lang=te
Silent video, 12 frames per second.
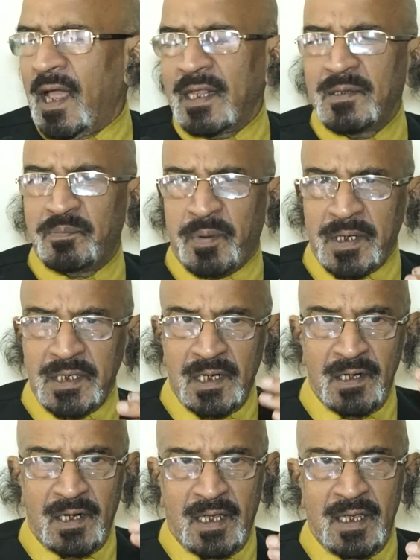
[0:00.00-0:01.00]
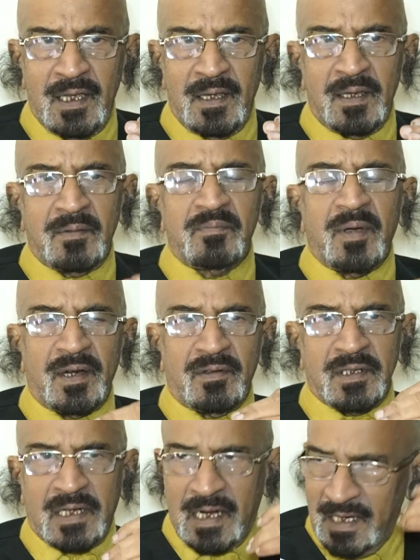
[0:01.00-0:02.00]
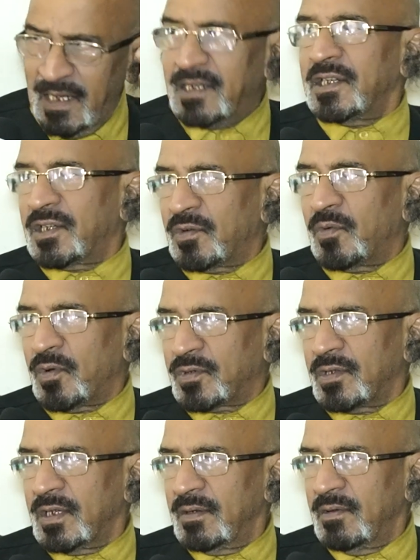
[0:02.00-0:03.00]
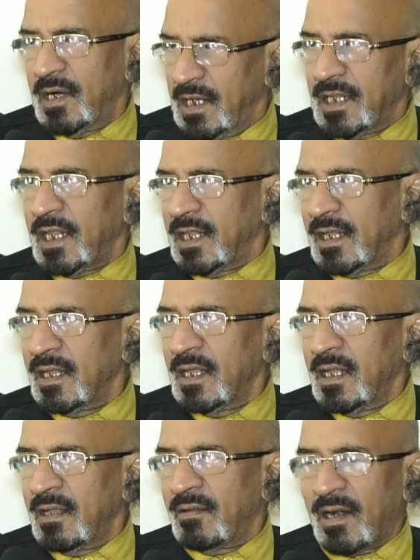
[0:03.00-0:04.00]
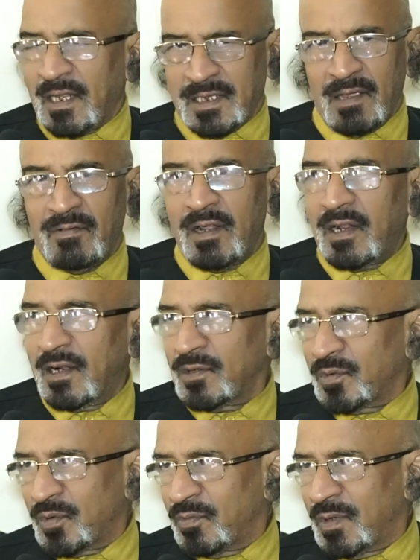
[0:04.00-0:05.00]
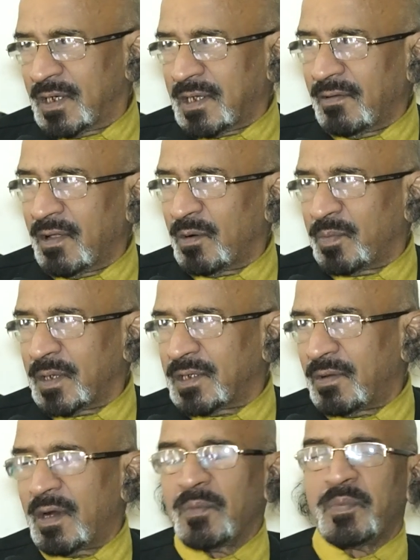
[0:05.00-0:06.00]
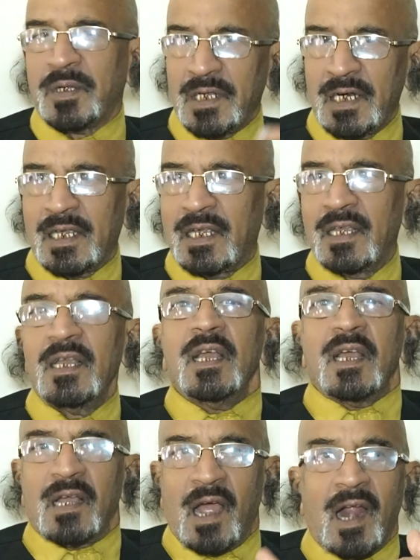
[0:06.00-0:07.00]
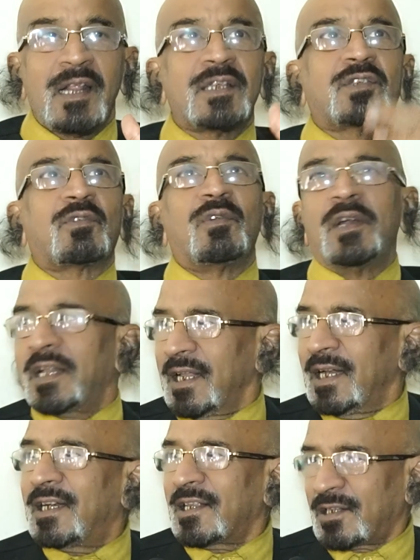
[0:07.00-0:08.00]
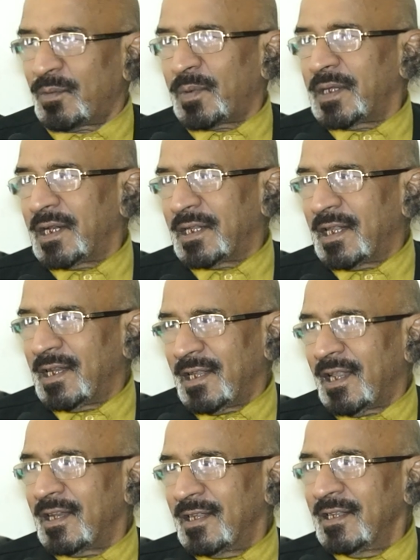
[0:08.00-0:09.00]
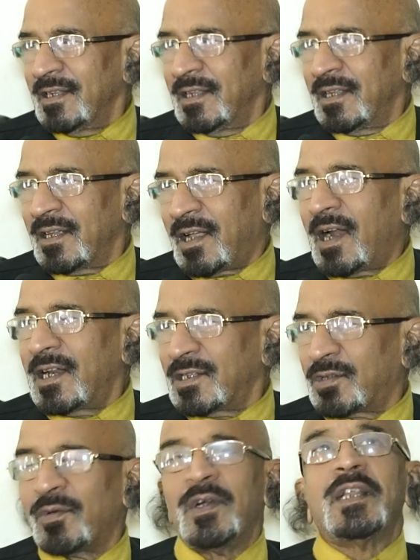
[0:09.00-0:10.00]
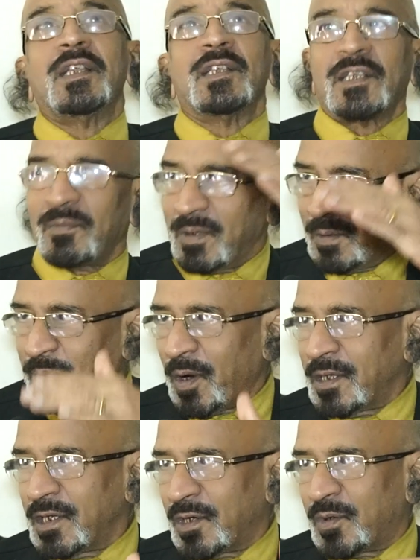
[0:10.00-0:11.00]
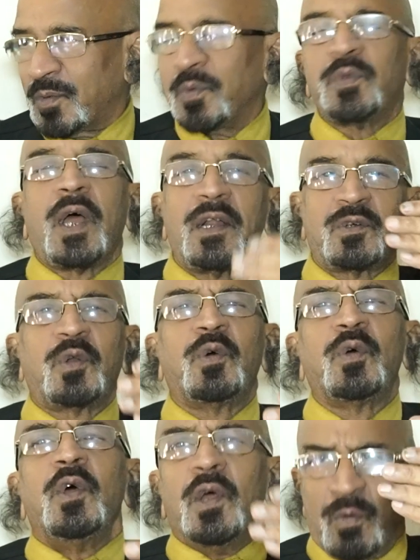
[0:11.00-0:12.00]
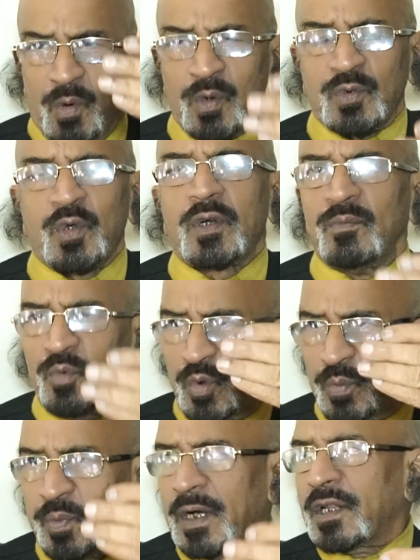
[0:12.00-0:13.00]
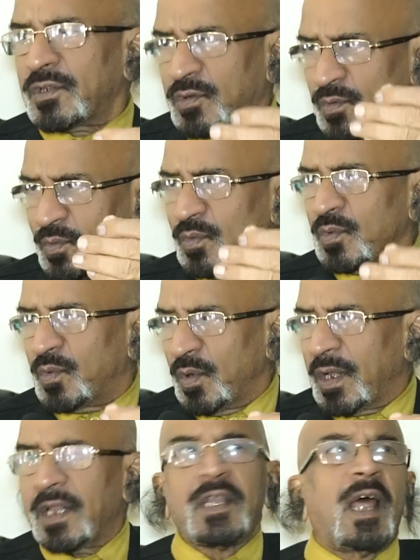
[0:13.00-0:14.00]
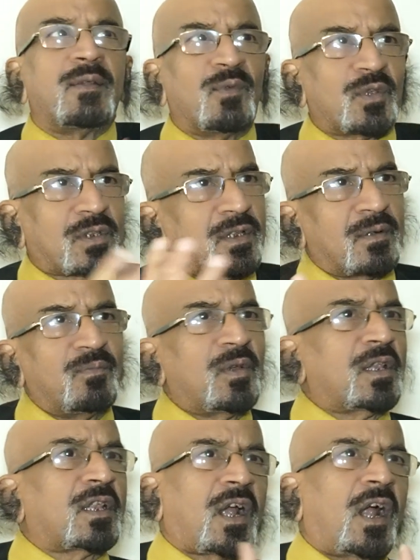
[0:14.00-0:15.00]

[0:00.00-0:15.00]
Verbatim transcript: అది ప్రజలకి మనం అది క్లియర్ చేయడం కోసం వెళ్ళింది అది వీళ్ళకి సవాలుగా ఎడుగుడు వీళ్ళు సవాలు ప్రదేశం ప్రజలకి కాళేశ్వరం అంటే ఏంటి అసలు ప్రజలకు తెలియాలి కాళేశ్వరం అంటే ఇంత పెద్ద ప్రాజెక్టు దాంట్లో ఒక చోట మూడు పిల్లర్స్ కుగ్గి దాని మొత్తం మీద